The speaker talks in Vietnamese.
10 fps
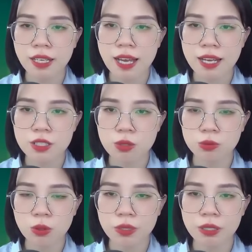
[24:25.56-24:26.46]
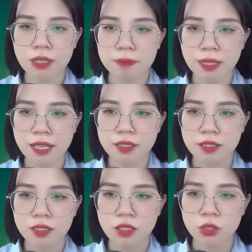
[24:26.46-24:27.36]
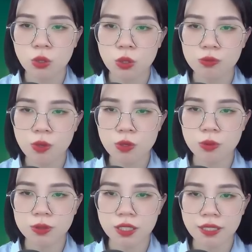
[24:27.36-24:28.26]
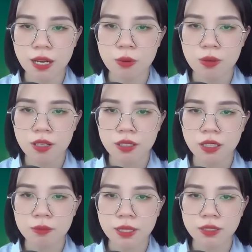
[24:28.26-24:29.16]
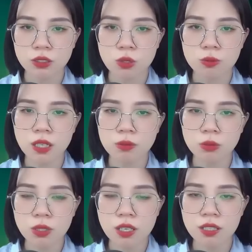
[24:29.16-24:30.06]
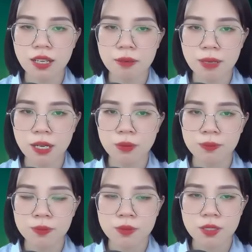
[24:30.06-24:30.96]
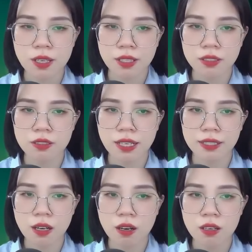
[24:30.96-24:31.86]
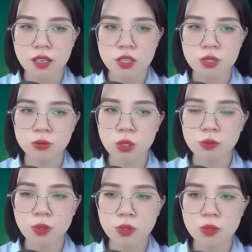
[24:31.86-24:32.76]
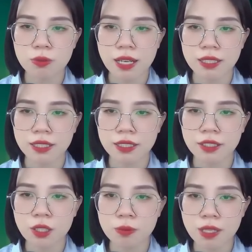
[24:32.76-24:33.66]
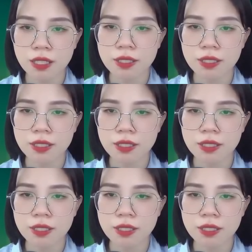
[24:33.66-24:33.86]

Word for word: Tôi vô cùng thất vọng Ngơ ngác nhìn thẩm đình Không nói được câu gì Thẩm đình thấy tôi đứng bất động thì hơi kinh ngạc bước tới Đưa tay sờ mặt